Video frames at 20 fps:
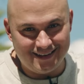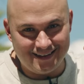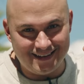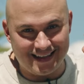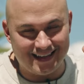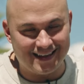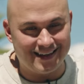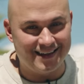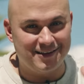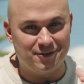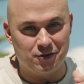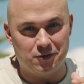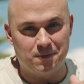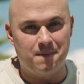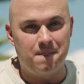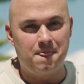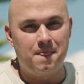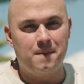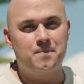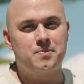de
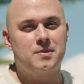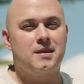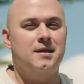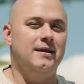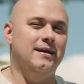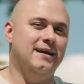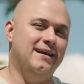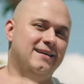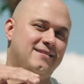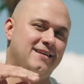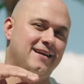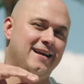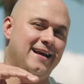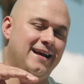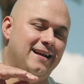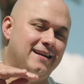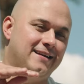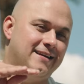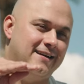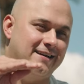reggaetón. Ese es
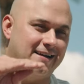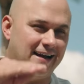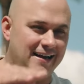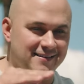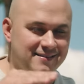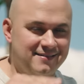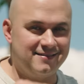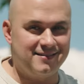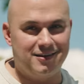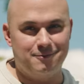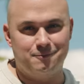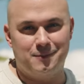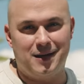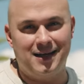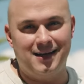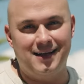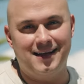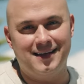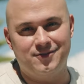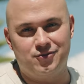el cáncer más
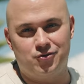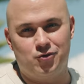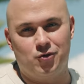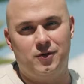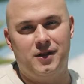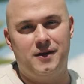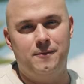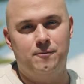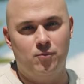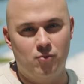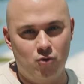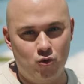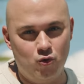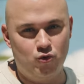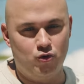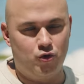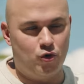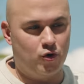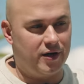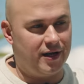lento del
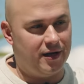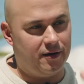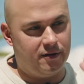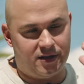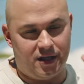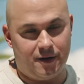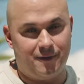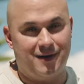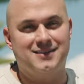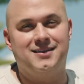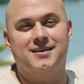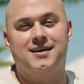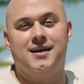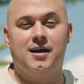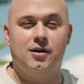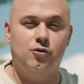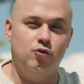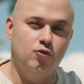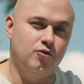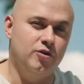mundo que te va a atacar
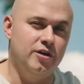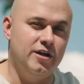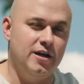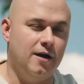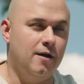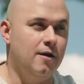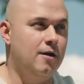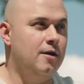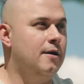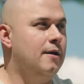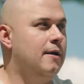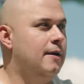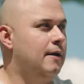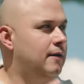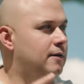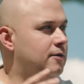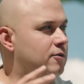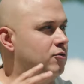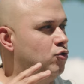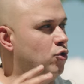algún día.
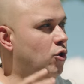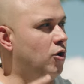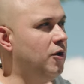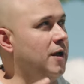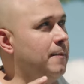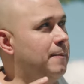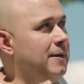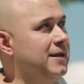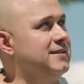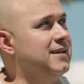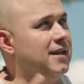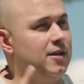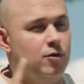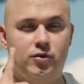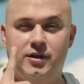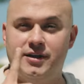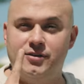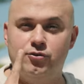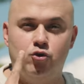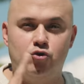No dependa de
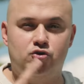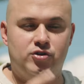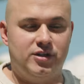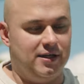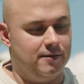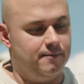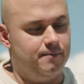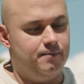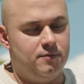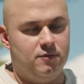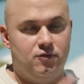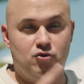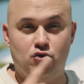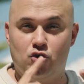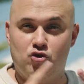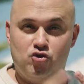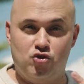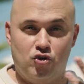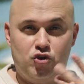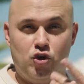una industria.
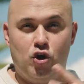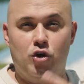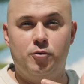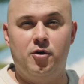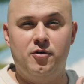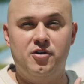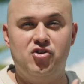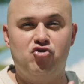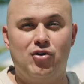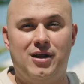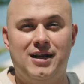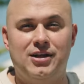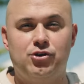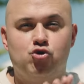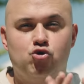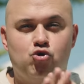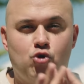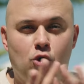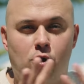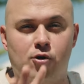Nosotros como visuales,
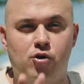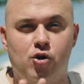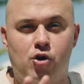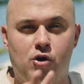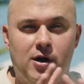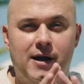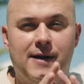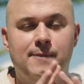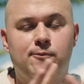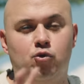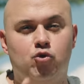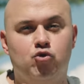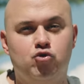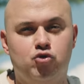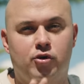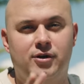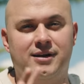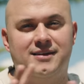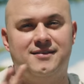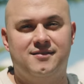todo el
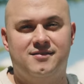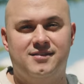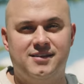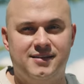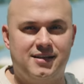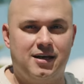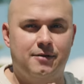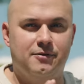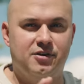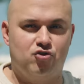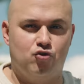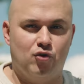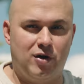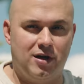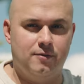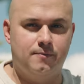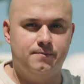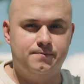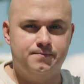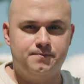mundo necesita
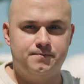visual.